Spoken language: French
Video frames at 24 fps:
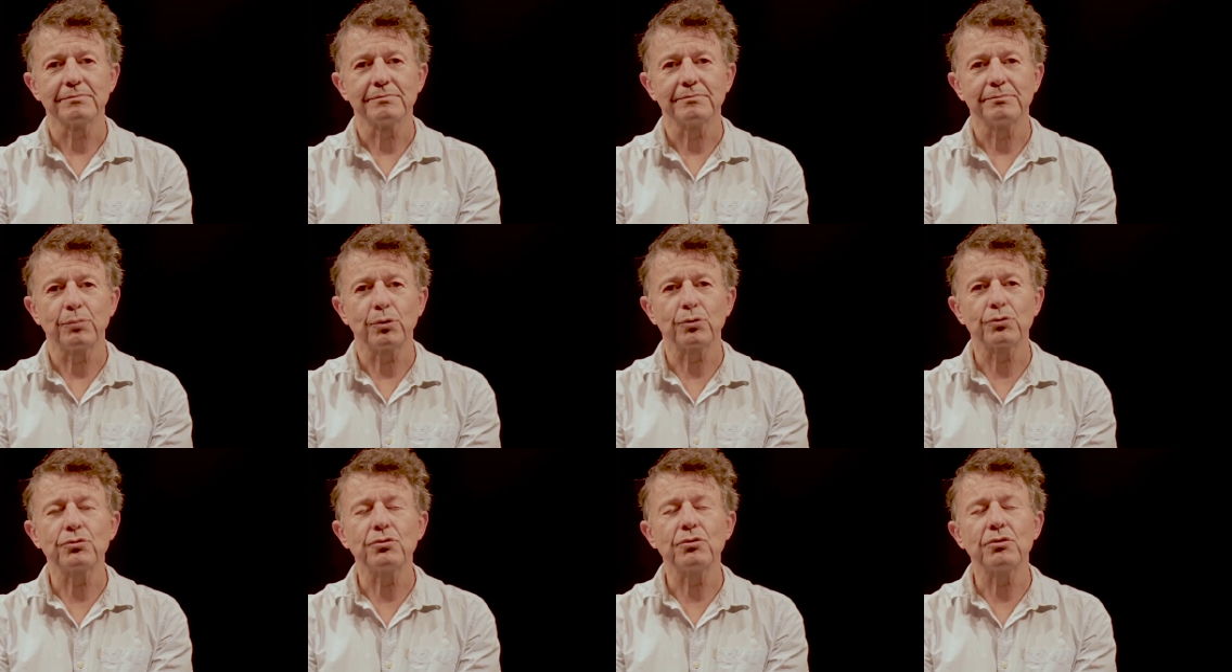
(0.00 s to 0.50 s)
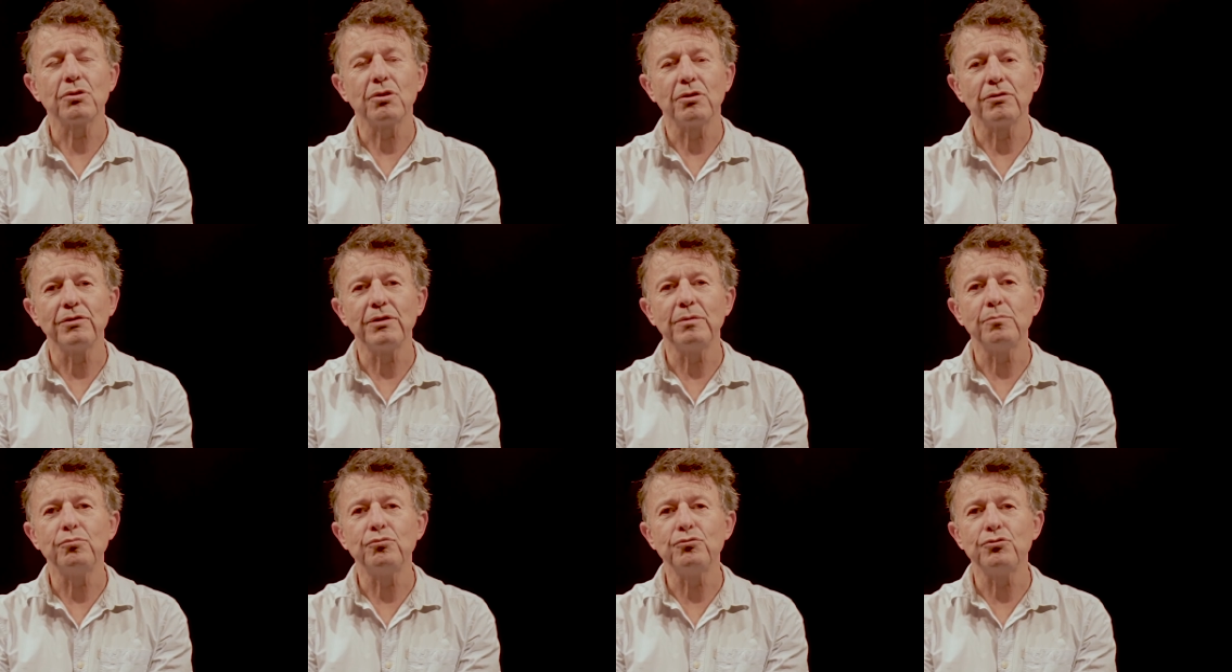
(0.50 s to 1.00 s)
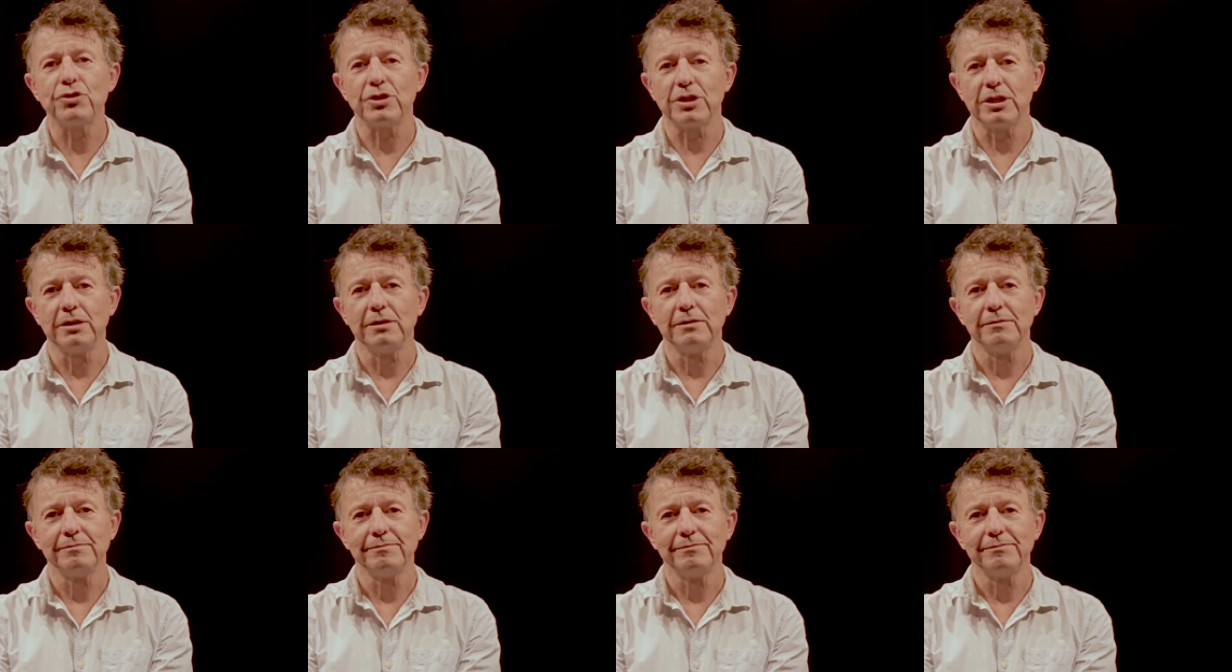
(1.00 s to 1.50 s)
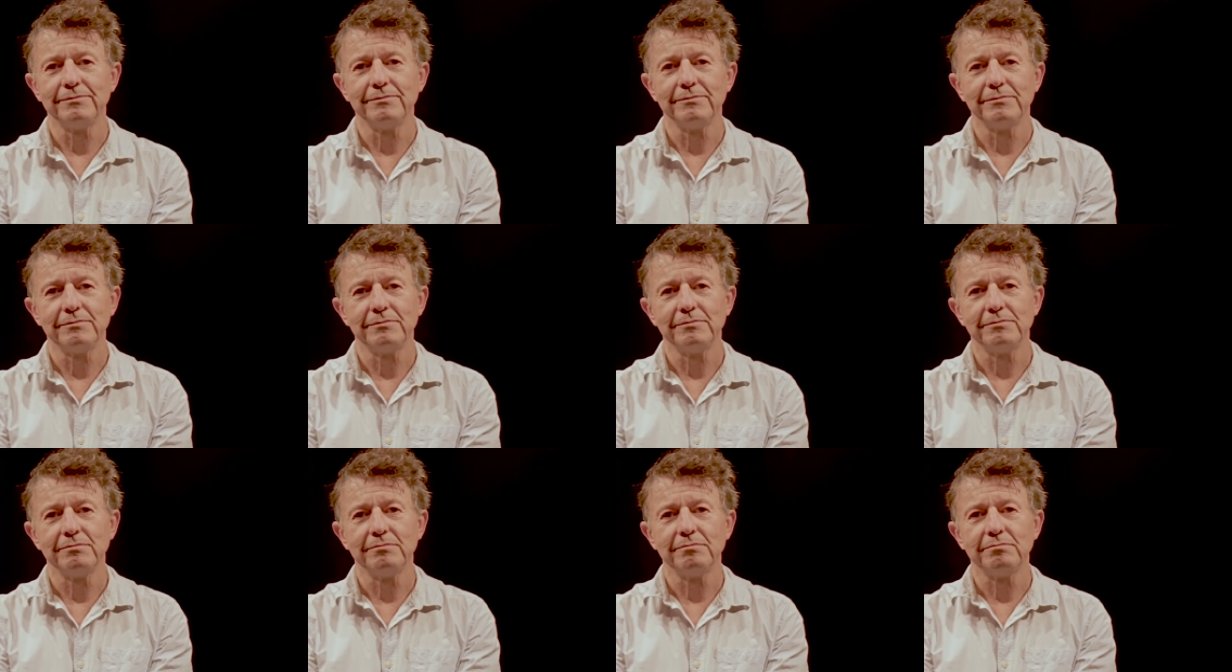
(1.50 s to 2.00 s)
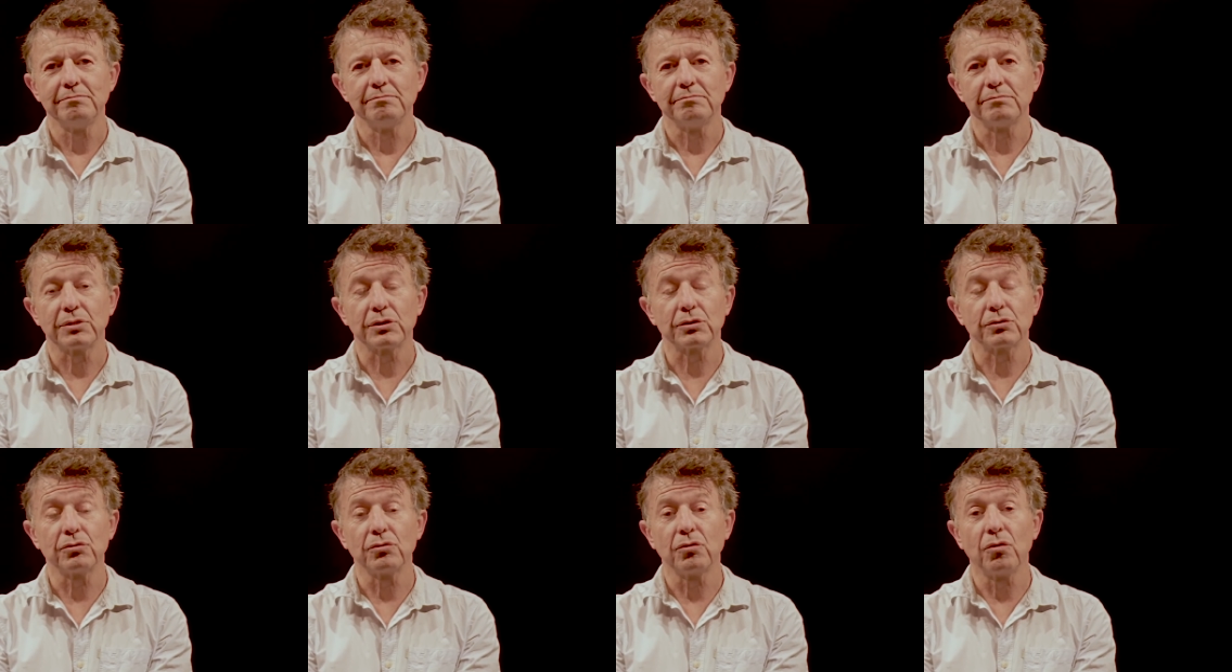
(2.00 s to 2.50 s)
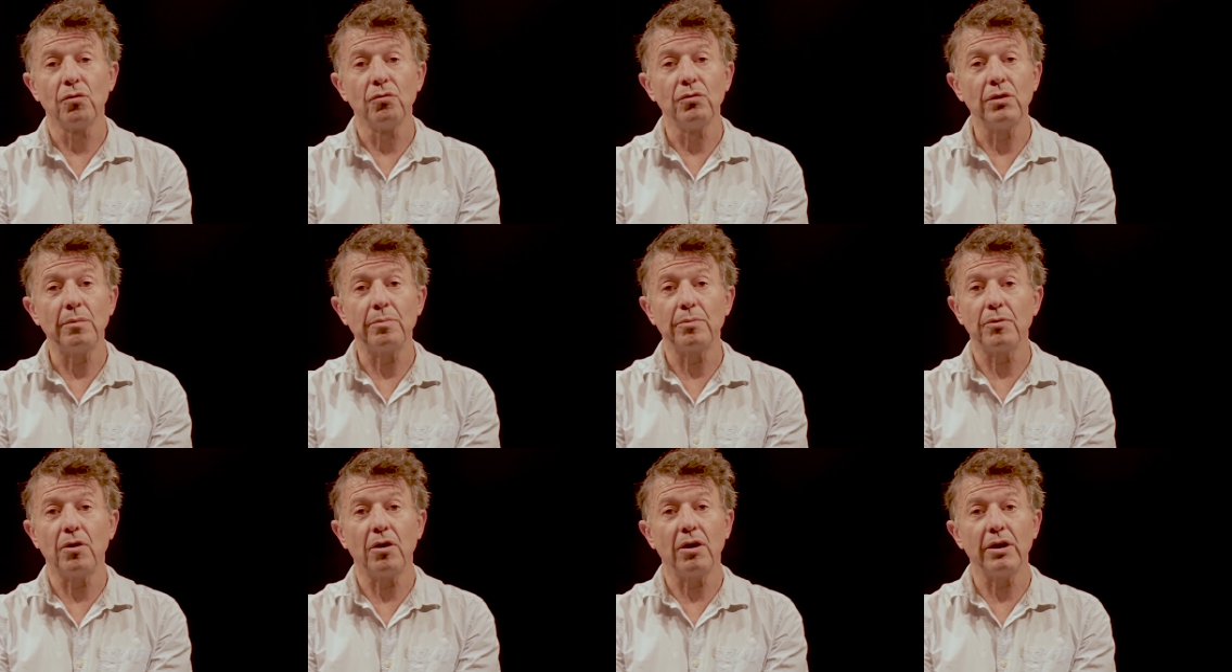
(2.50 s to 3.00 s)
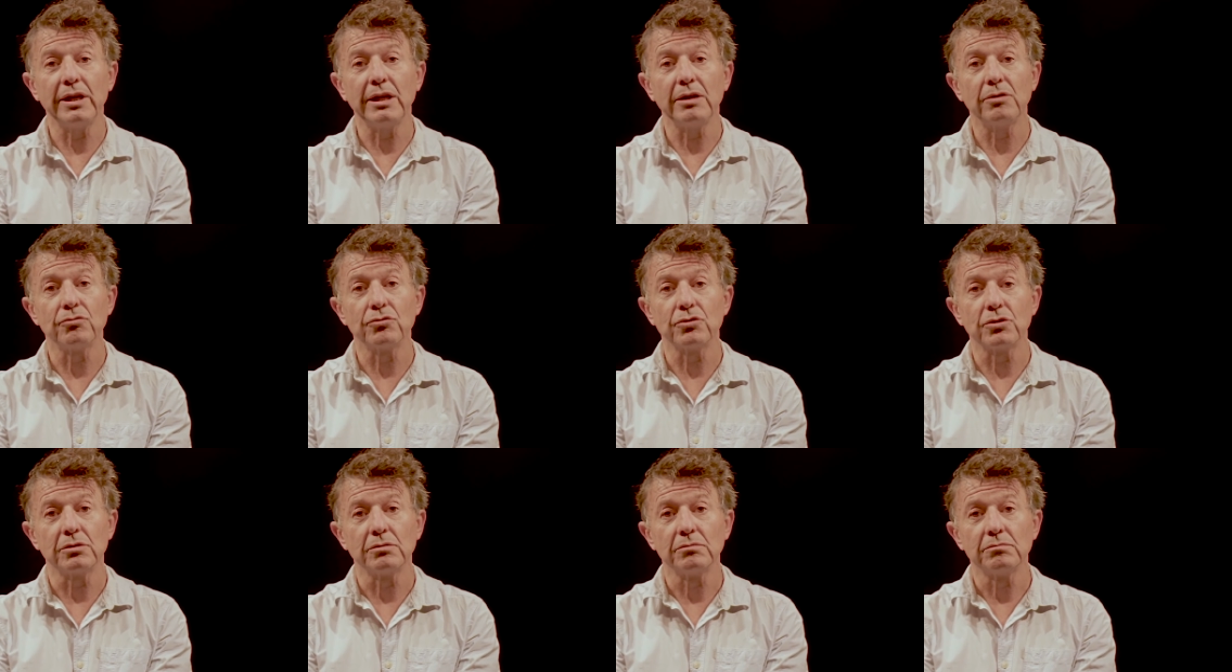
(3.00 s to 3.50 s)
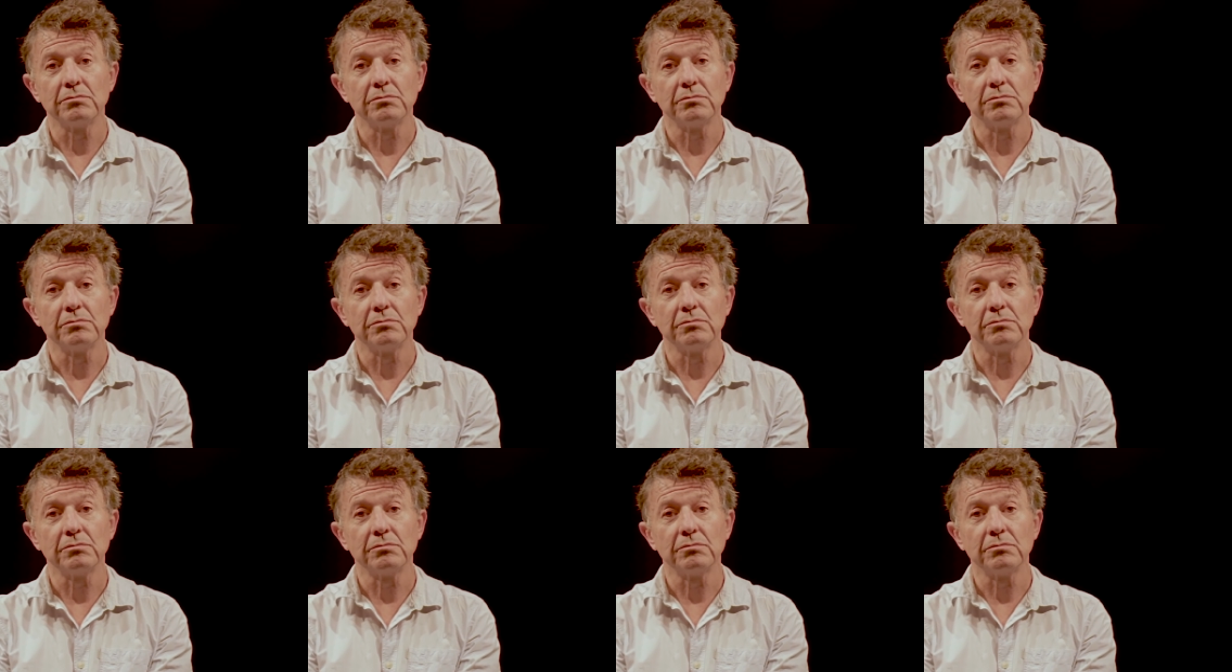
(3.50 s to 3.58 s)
Pour ceux qui ont envie de bouger. Parce qu'on n'apprend rien aux gens.